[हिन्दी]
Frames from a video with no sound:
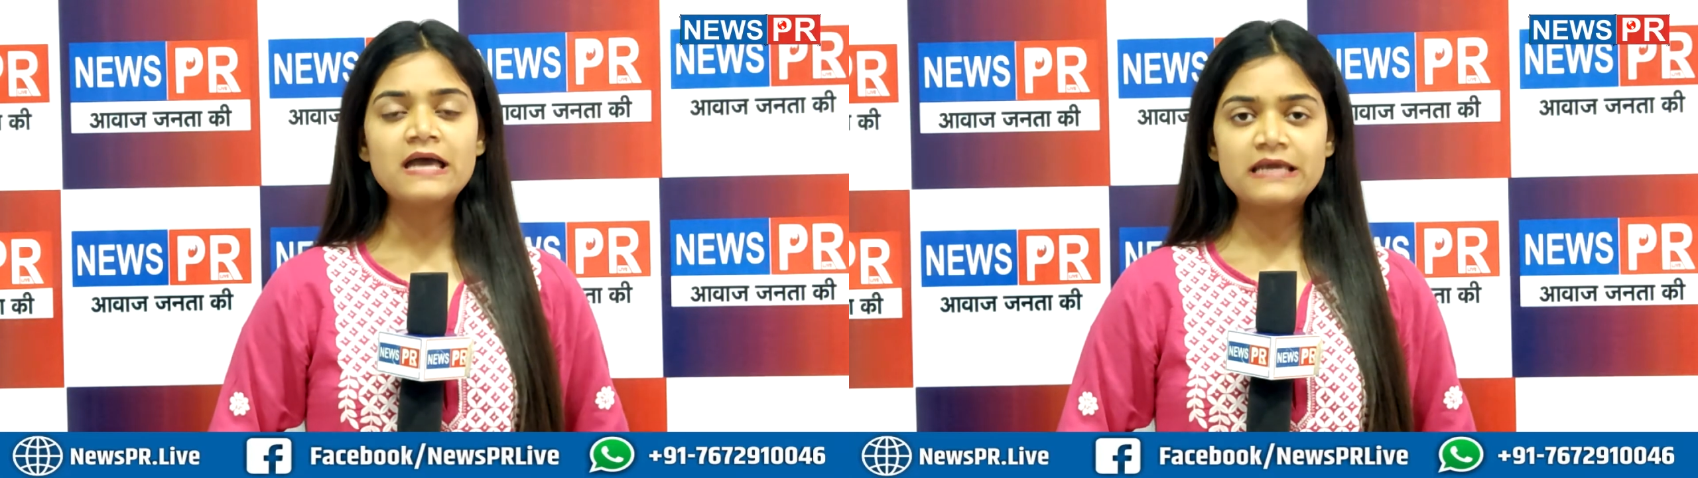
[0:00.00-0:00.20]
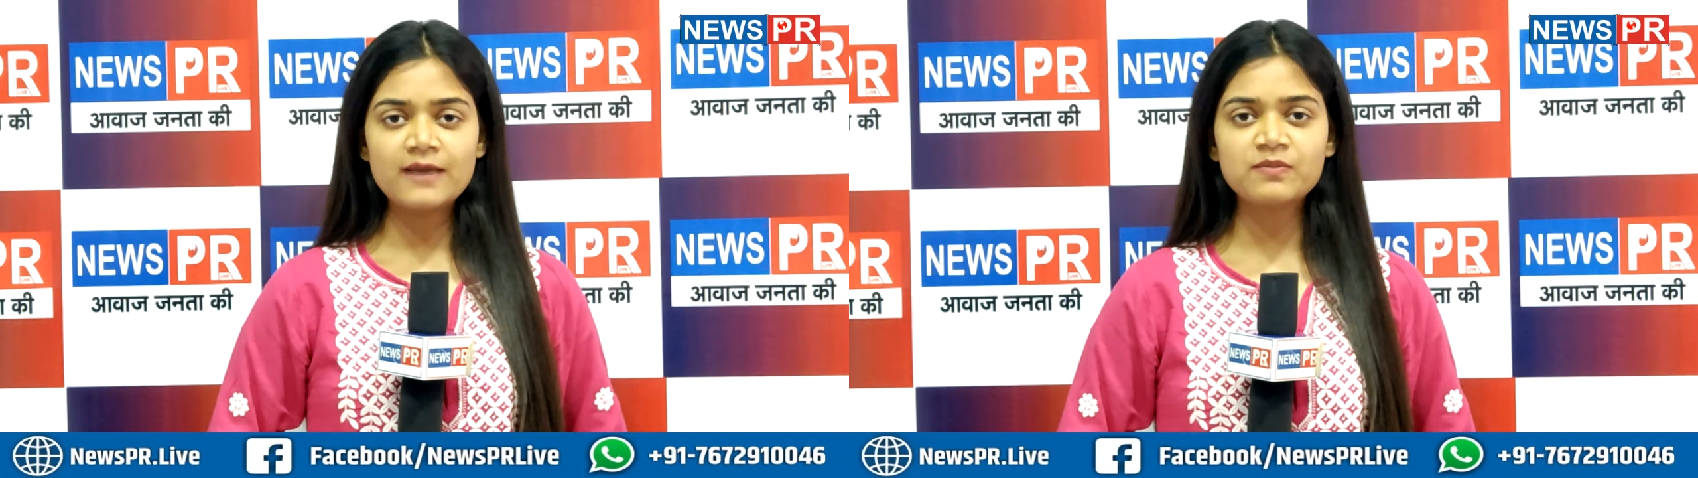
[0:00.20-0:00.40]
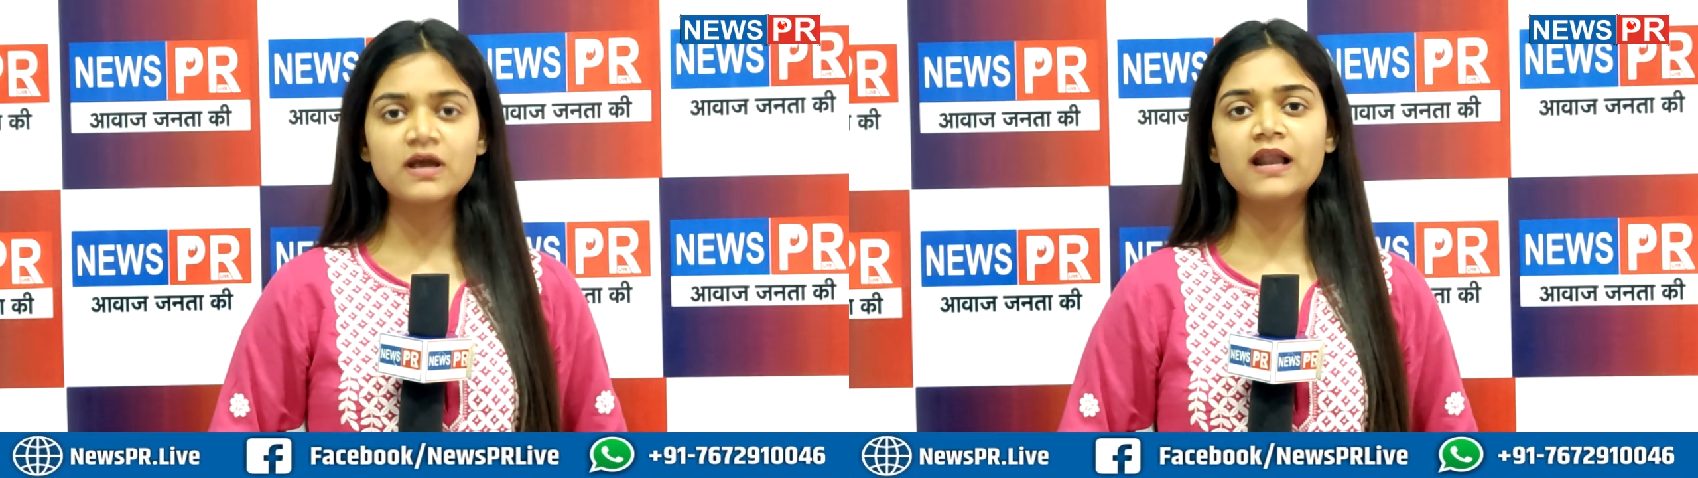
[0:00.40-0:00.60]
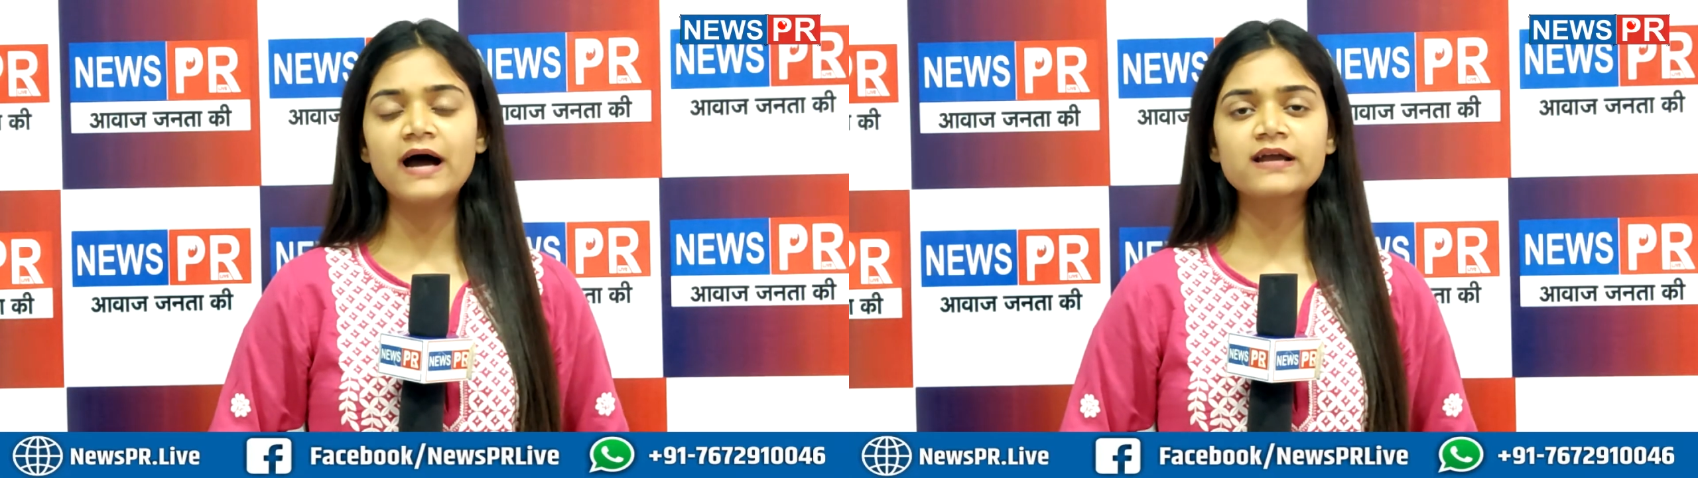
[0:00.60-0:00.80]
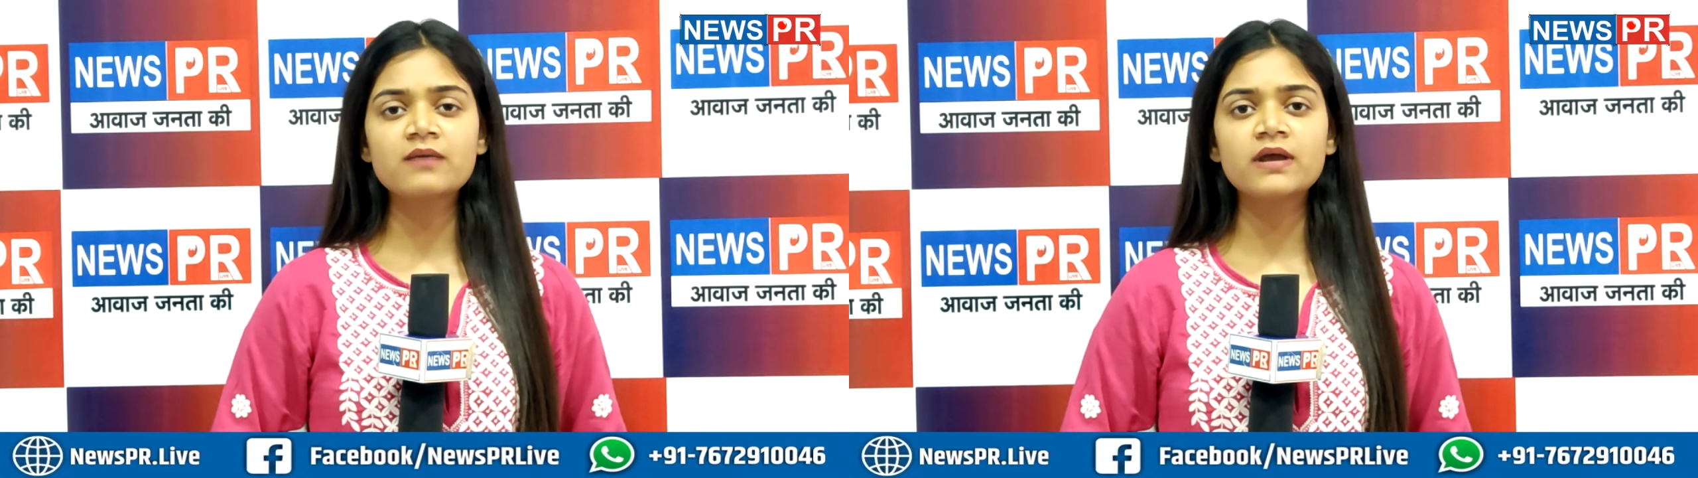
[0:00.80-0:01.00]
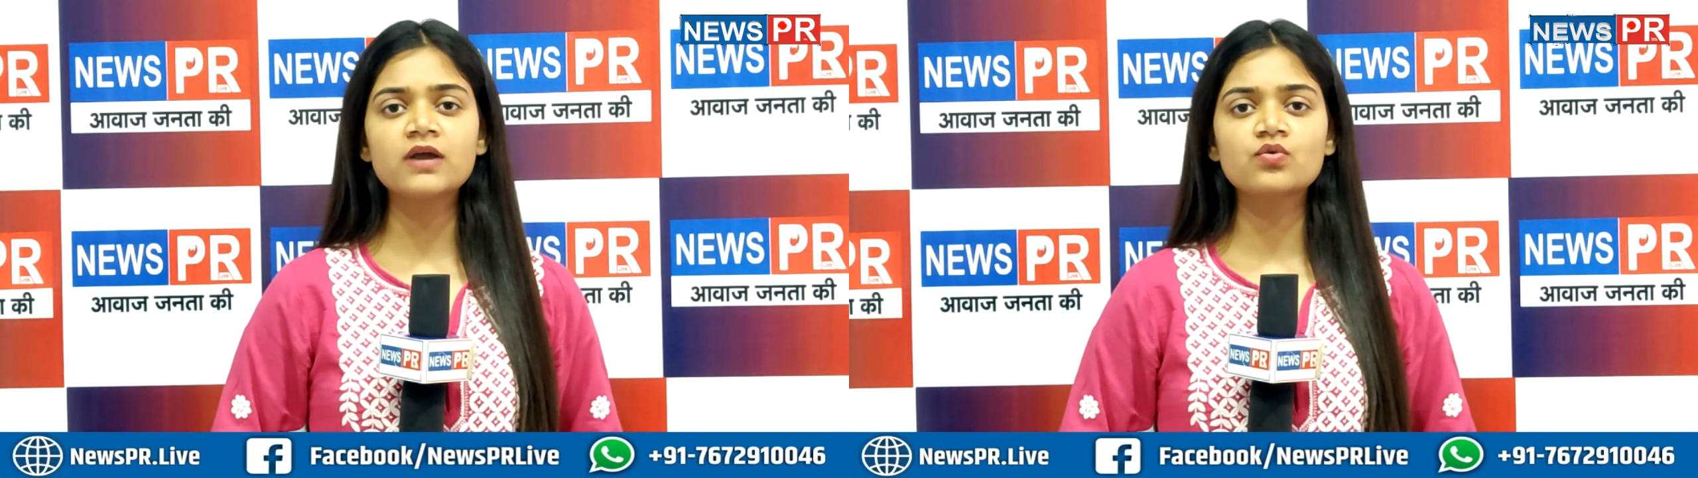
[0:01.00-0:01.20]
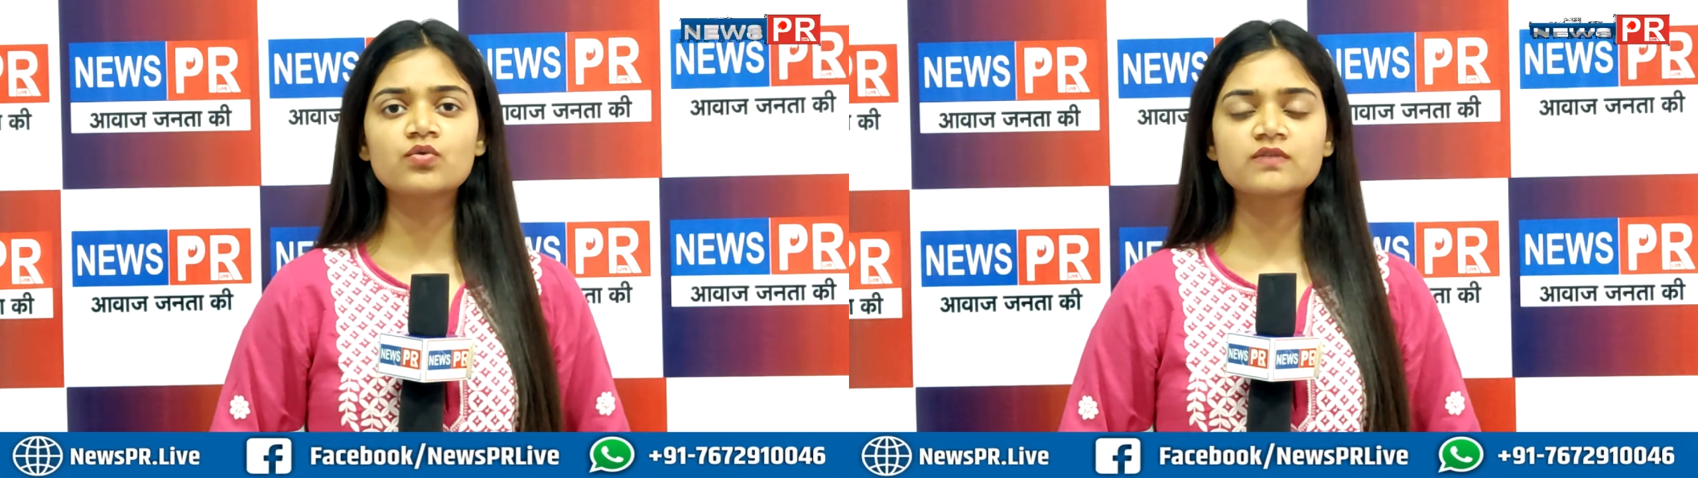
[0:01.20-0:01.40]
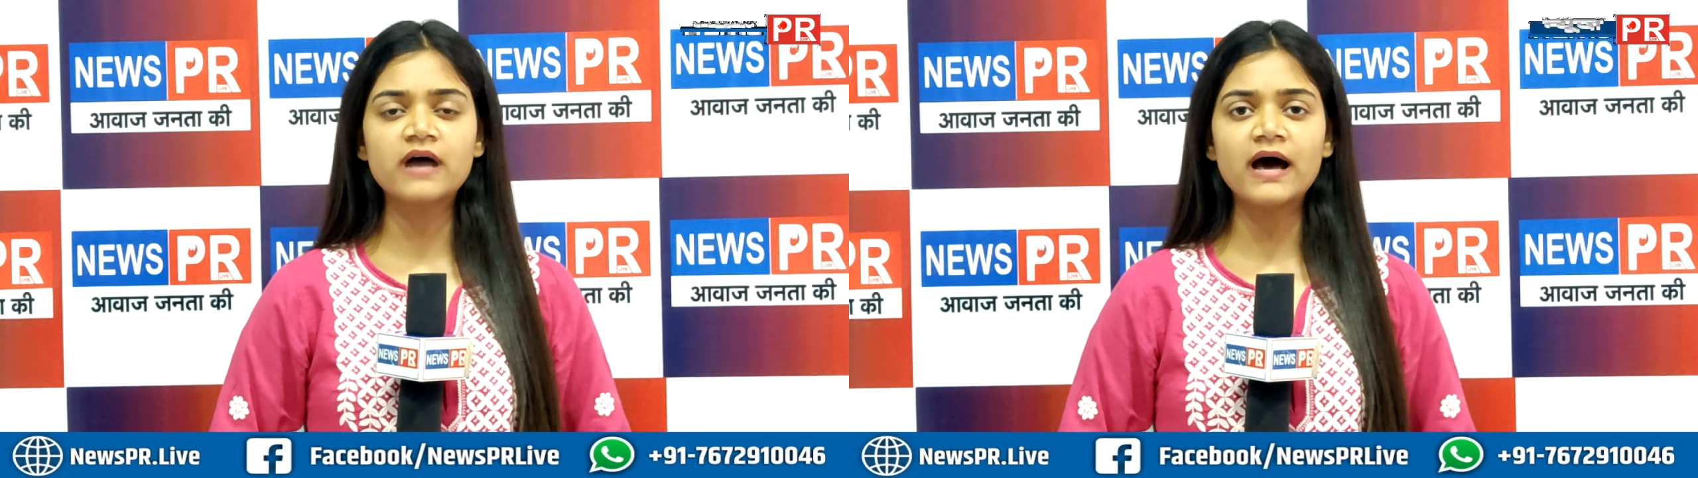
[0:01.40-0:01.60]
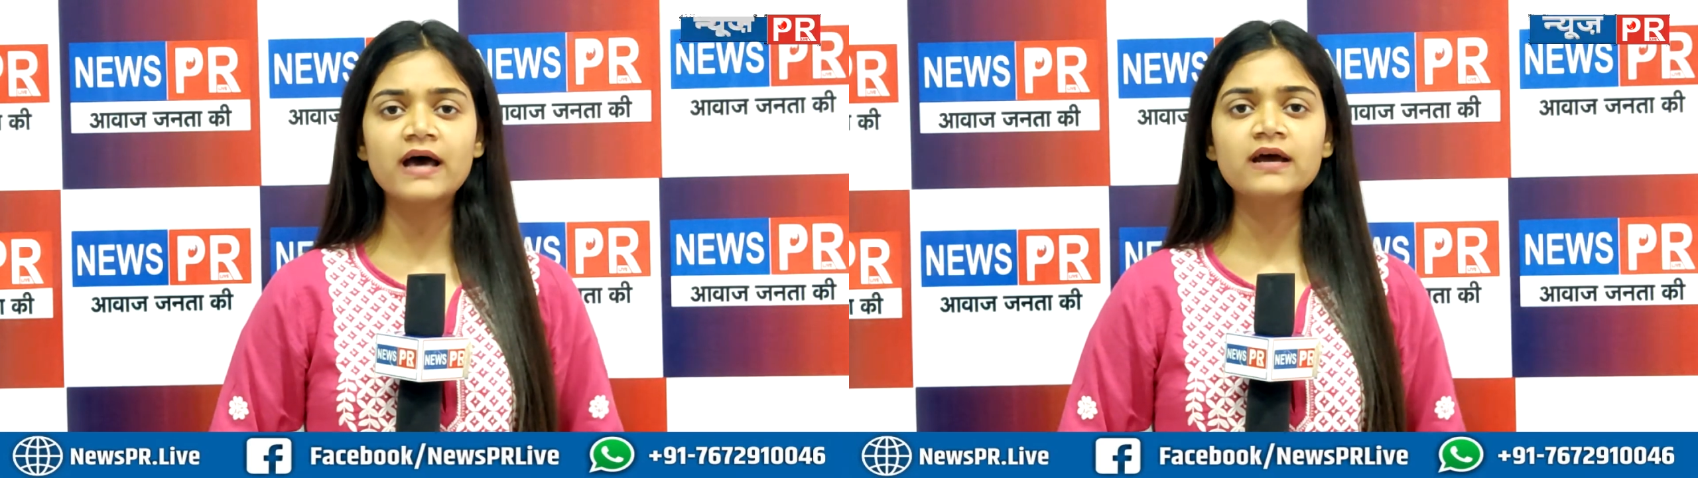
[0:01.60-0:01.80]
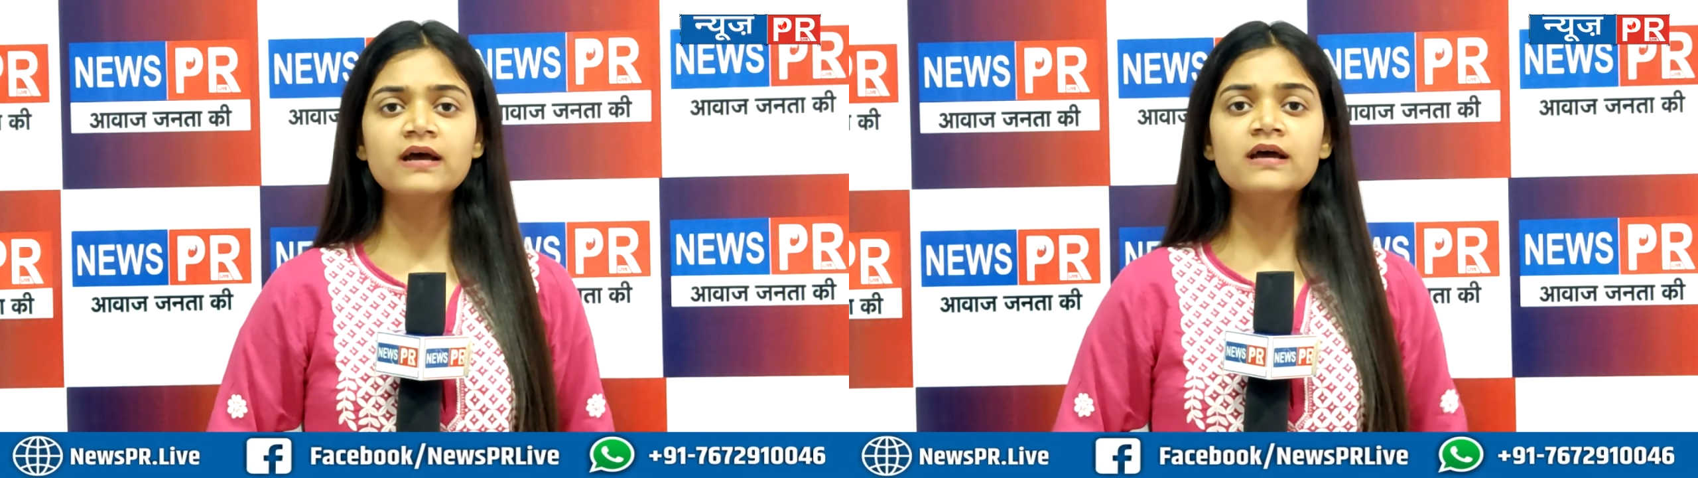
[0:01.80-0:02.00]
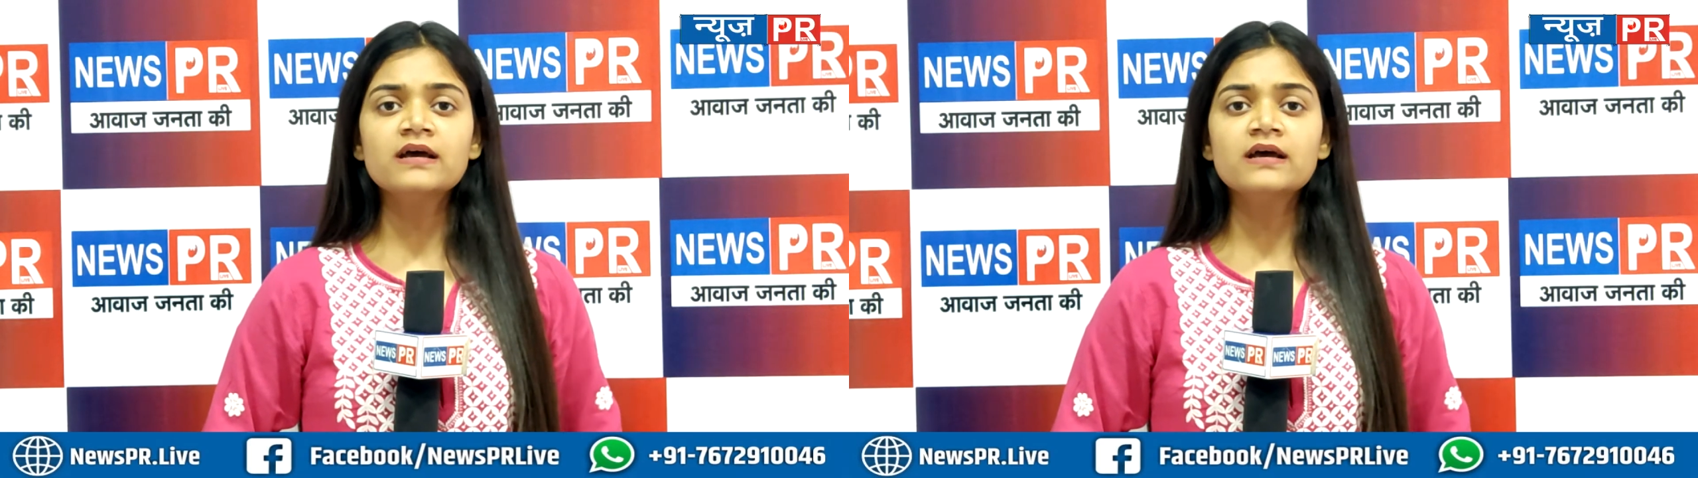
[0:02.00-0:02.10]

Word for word: ये अपने इलाके में रोजगार